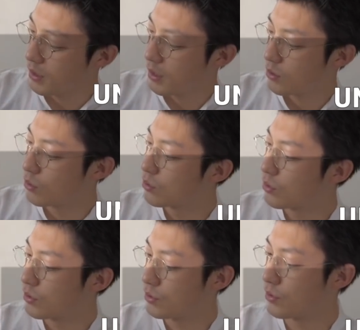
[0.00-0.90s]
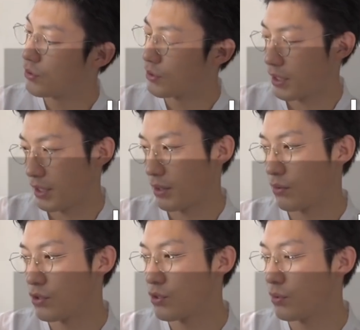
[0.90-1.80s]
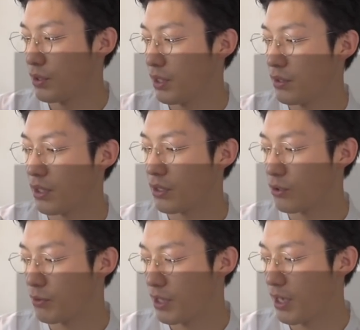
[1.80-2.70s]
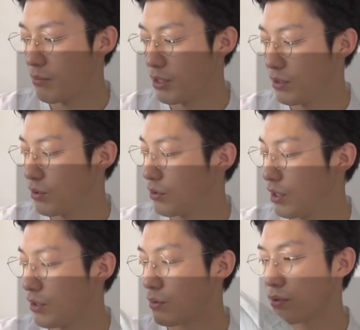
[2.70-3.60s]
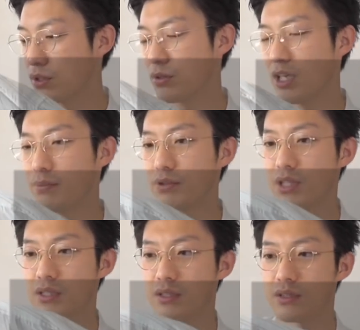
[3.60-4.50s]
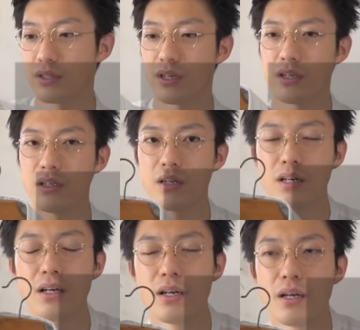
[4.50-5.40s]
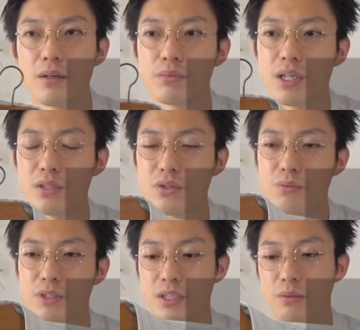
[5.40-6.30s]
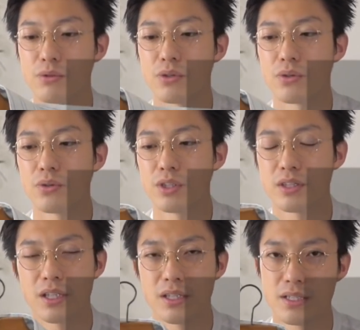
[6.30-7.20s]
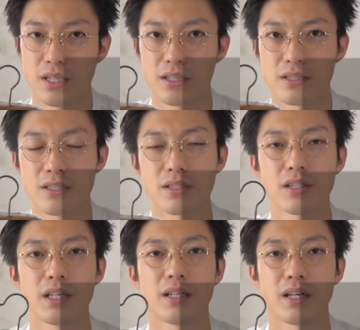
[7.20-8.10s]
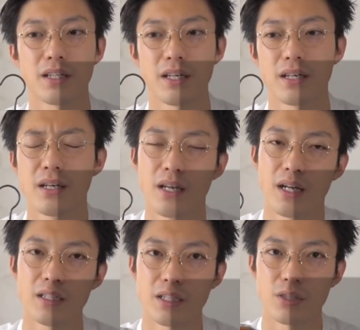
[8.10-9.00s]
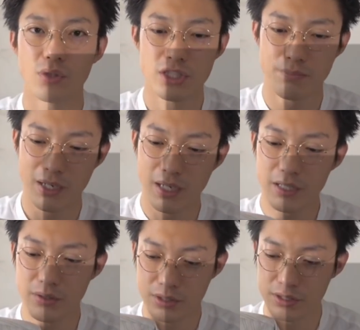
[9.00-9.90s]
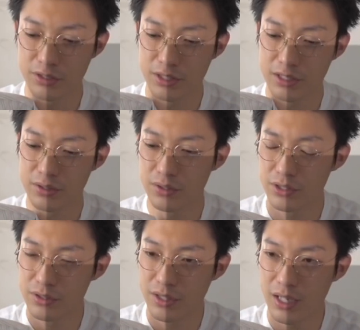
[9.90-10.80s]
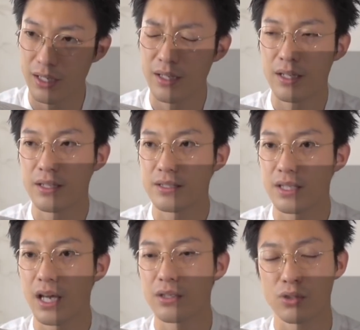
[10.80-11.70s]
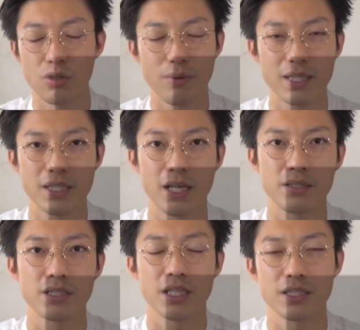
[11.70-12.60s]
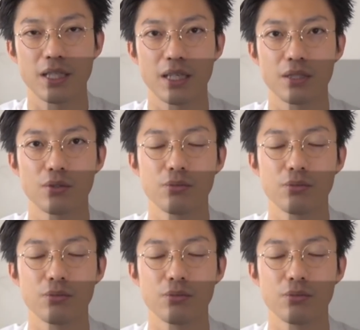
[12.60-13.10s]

独特というかねこの上品な色味でミントグリーンのこのストライプシャツってなかなかブランドの見ててもこういったデザイン少ない中でかなりコスパがよくユニクロ U で使えるオーバーサイズシャツだなと